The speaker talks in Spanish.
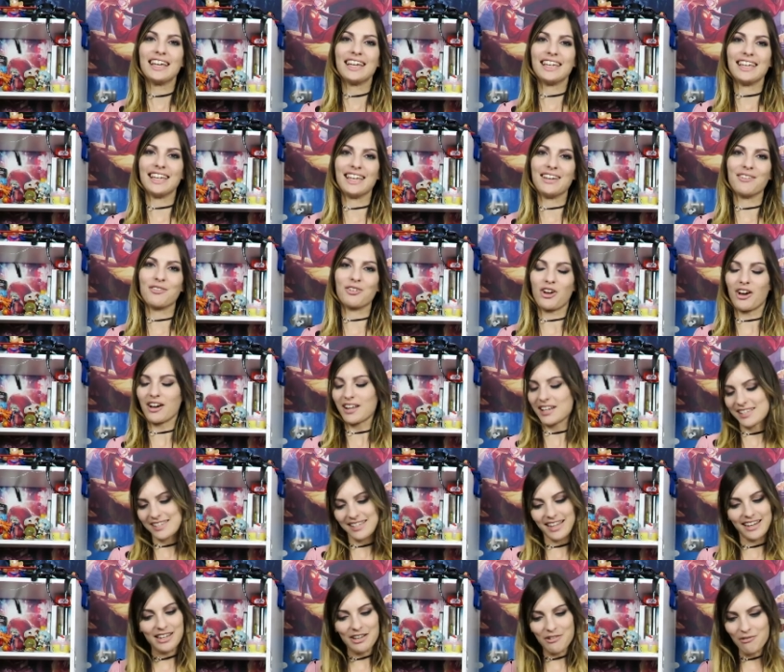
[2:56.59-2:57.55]
Y bueno, a
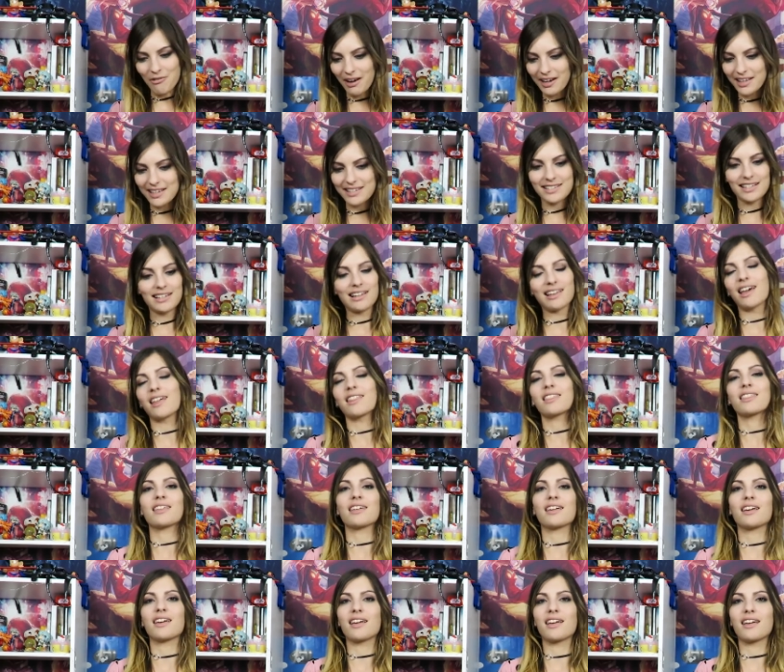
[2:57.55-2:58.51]
Cristian igual, que es el que
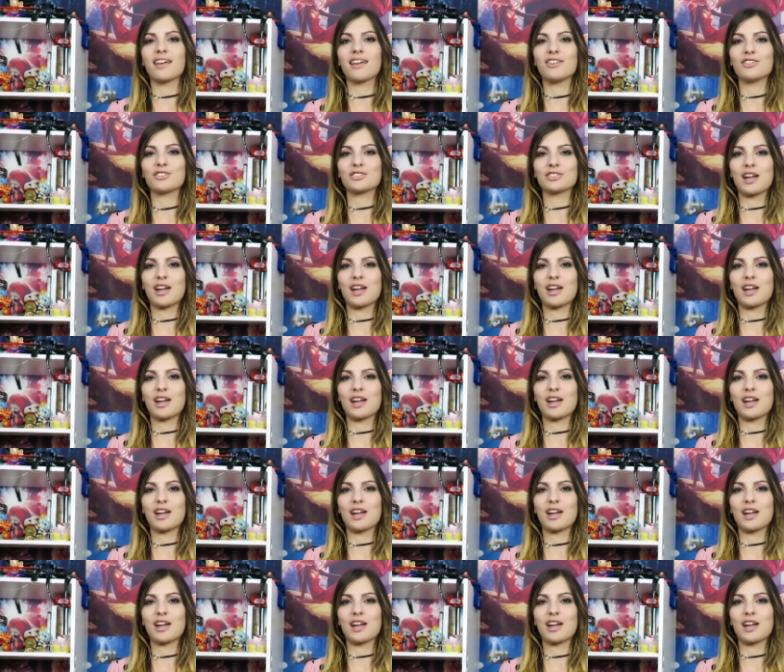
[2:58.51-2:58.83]
hace